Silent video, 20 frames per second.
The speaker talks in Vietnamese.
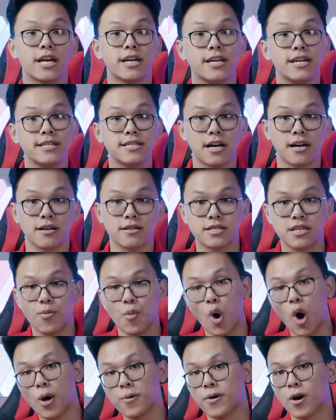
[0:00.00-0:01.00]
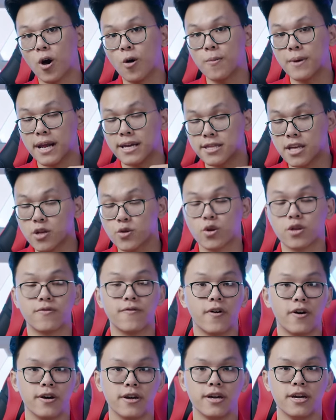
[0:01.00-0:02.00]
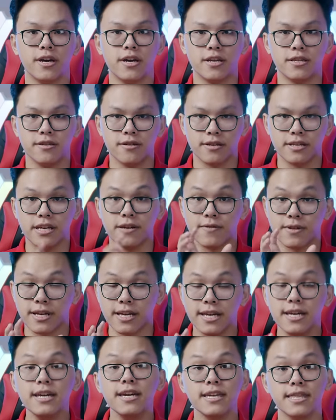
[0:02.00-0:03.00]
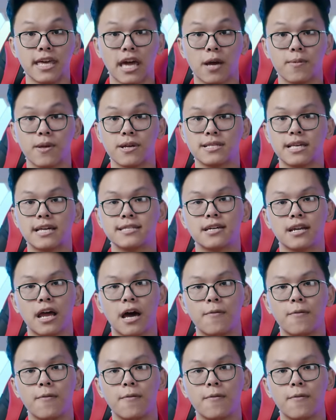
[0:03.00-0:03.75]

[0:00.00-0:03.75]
em nghĩ rằng chiếc bốn không năm không này rất tuyệt vời, nhưng nhìn kỹ thì anh nhận ra rằng